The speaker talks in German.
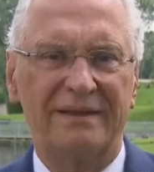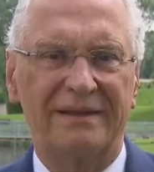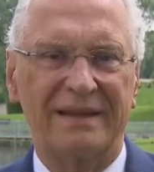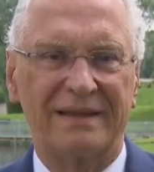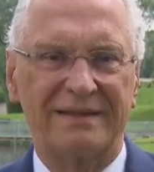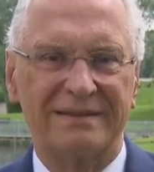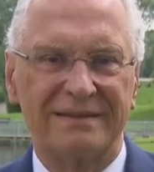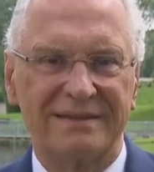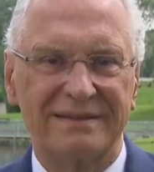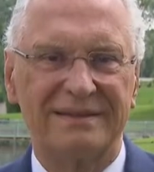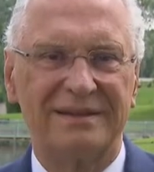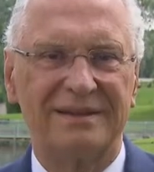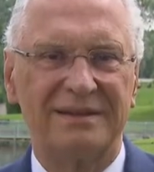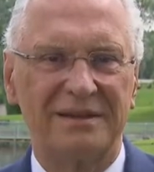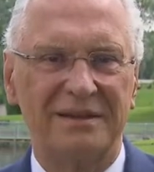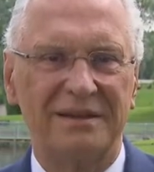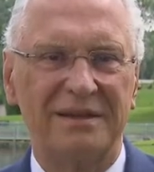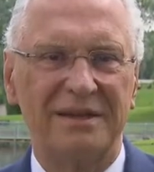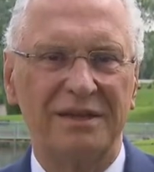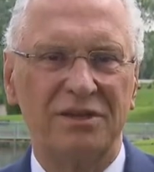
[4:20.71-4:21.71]
das
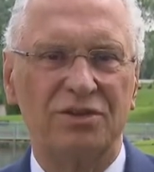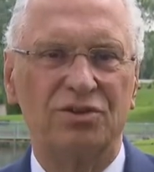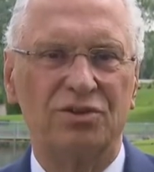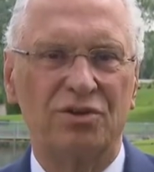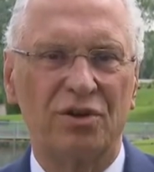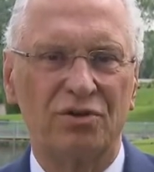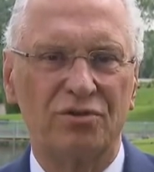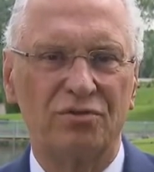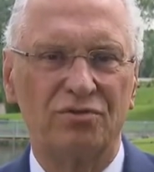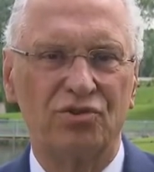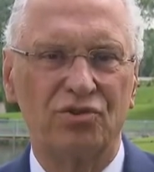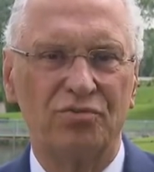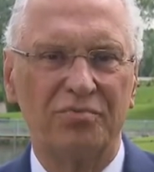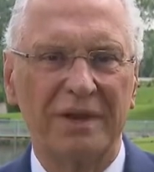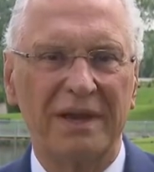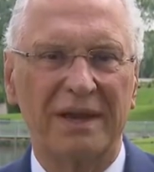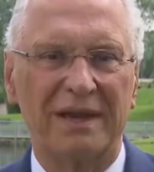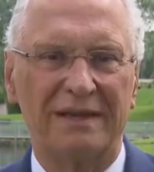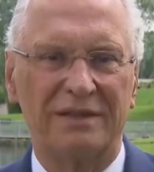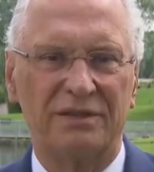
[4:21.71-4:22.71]
ist schon
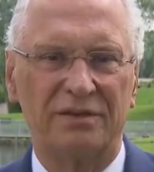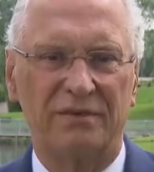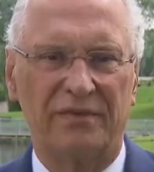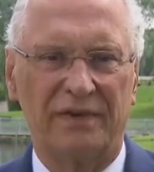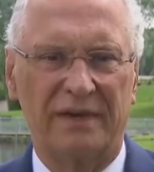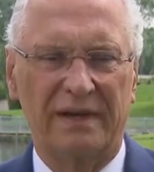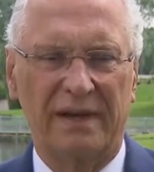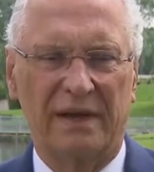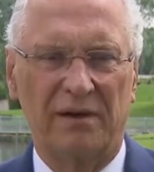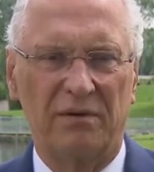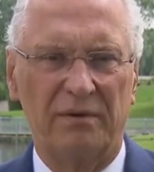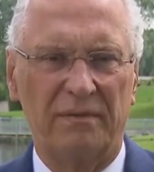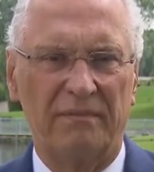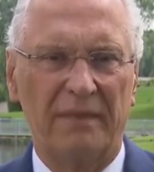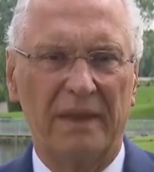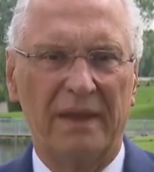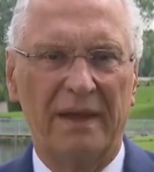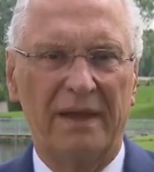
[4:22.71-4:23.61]
schwierig zu verdauen.